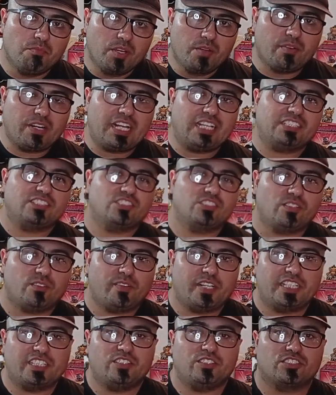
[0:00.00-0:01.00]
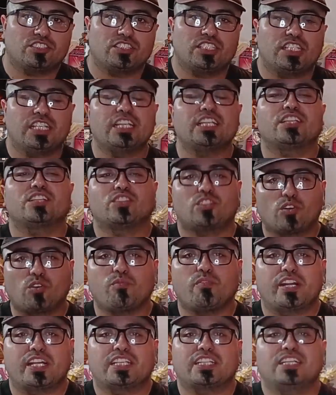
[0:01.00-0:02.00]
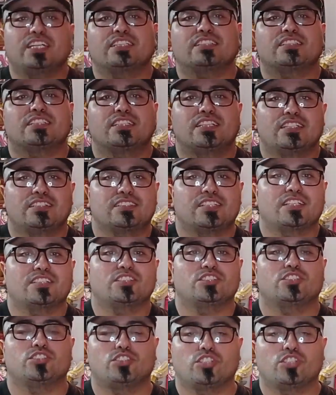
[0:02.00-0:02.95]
Muy buenas, Toco Fanáticos y Toco Fanáticas, ¿qué tal están?